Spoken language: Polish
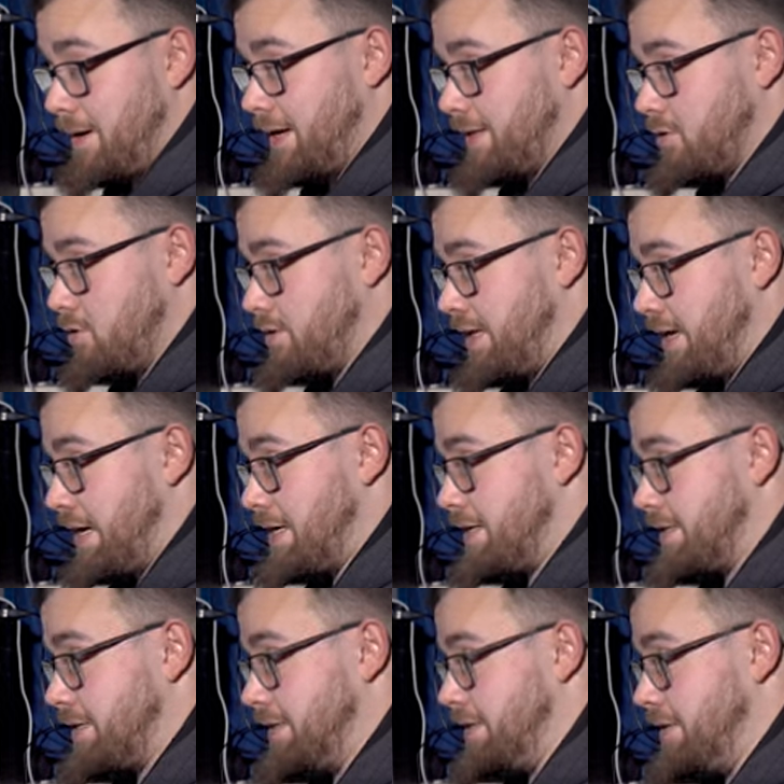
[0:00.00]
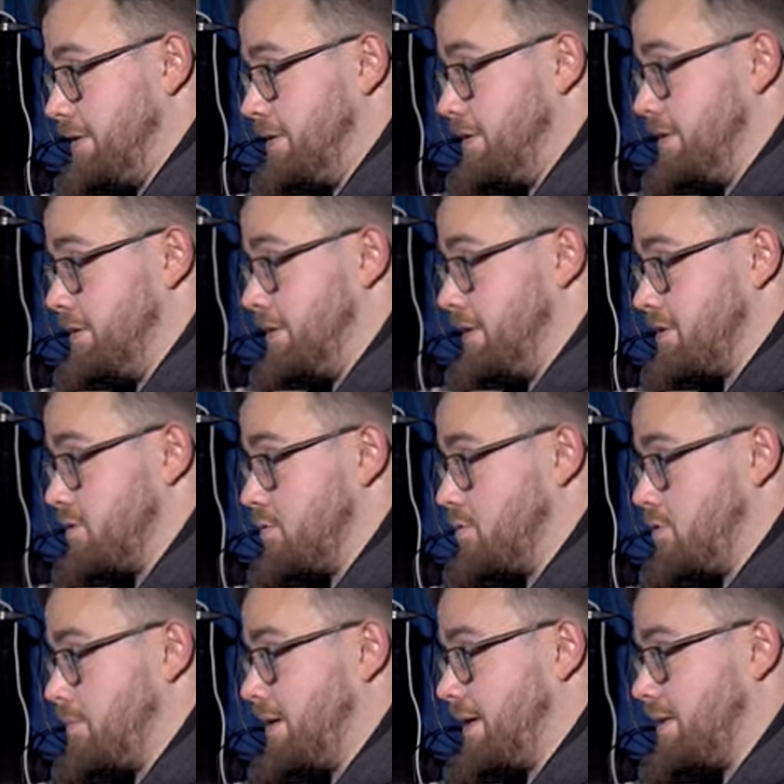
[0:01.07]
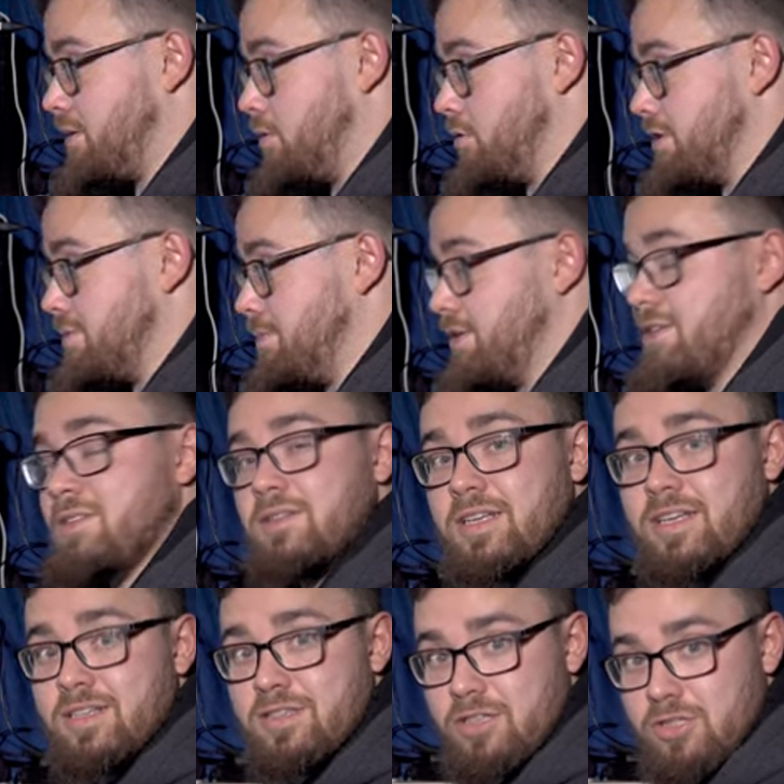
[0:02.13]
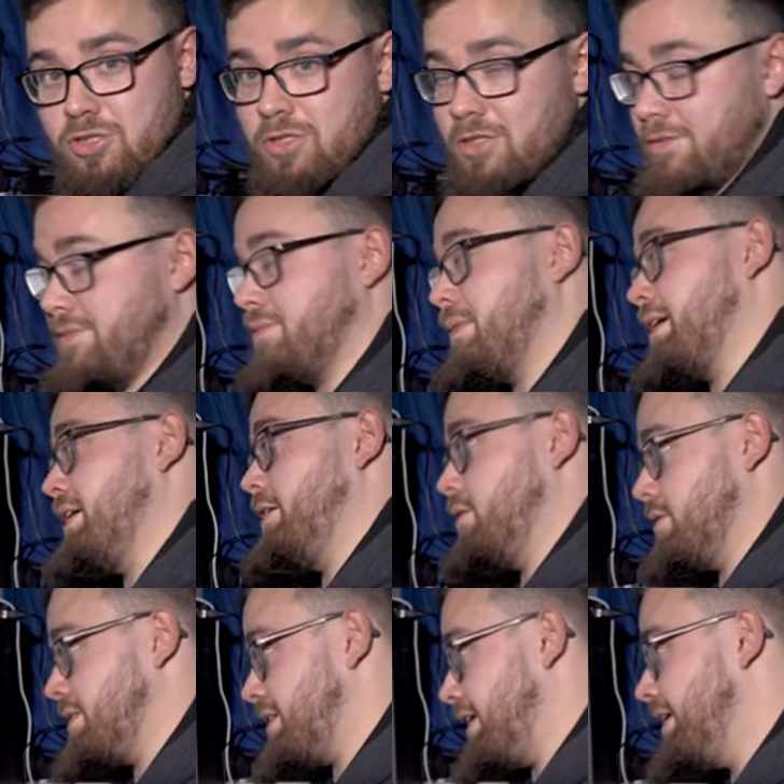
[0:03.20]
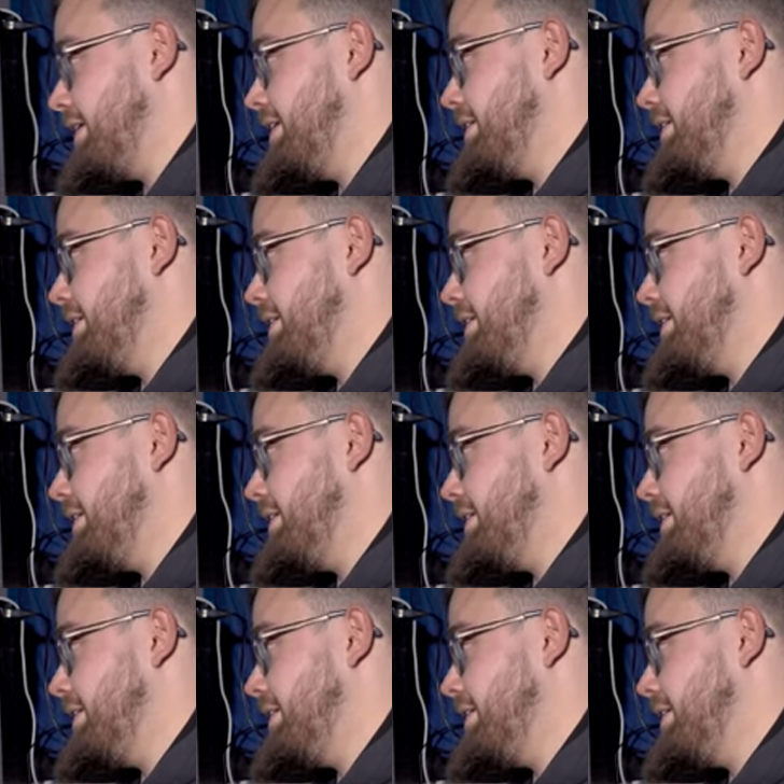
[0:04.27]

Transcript: maratonach i nie są to maratony zbyt technicznie wymagające.